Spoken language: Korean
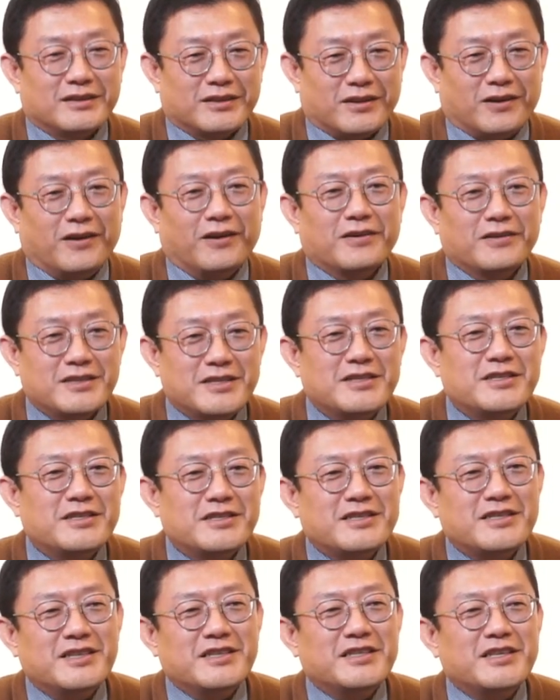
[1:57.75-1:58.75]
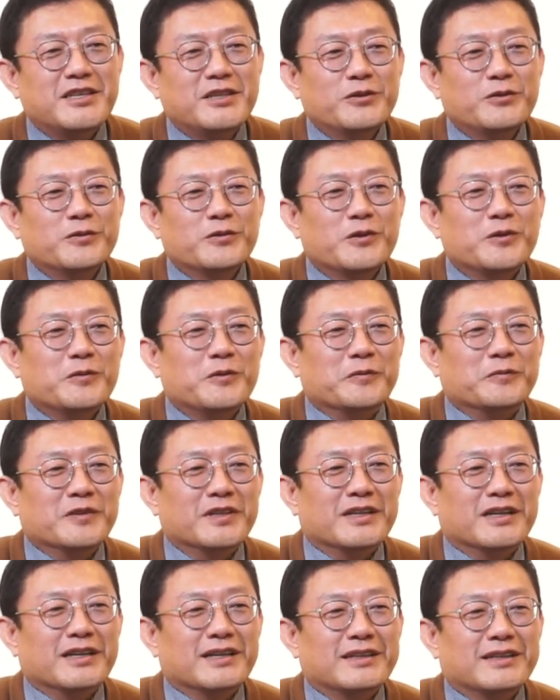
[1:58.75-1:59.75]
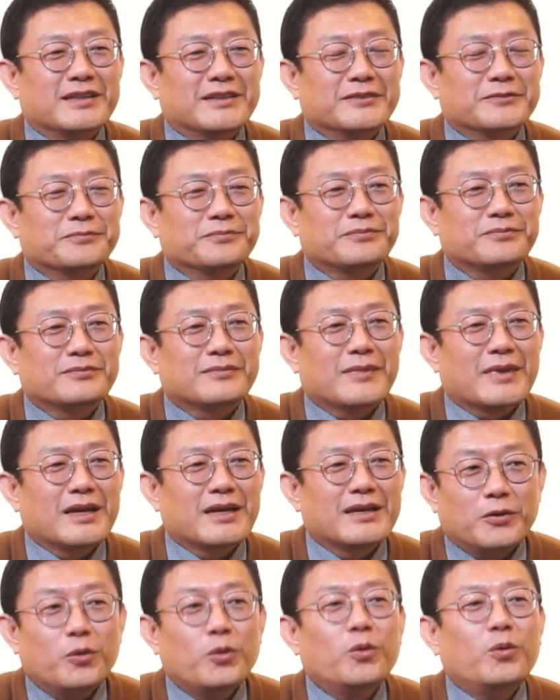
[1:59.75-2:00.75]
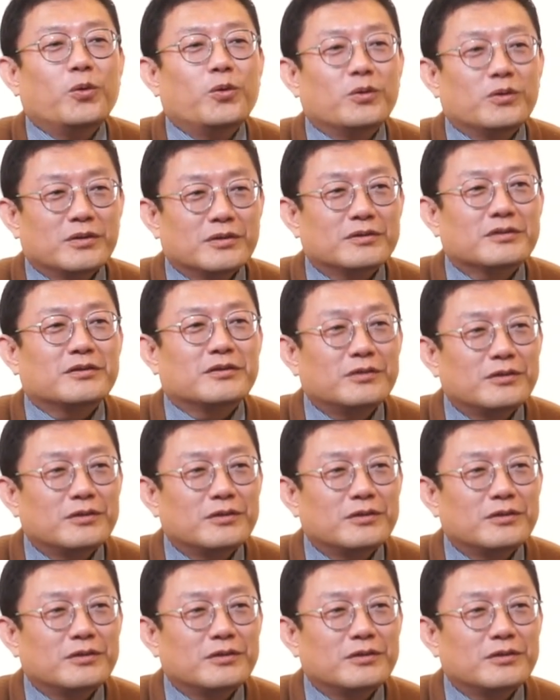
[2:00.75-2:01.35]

더 지, 친 눈으로 봅니다. 예. 오, 예.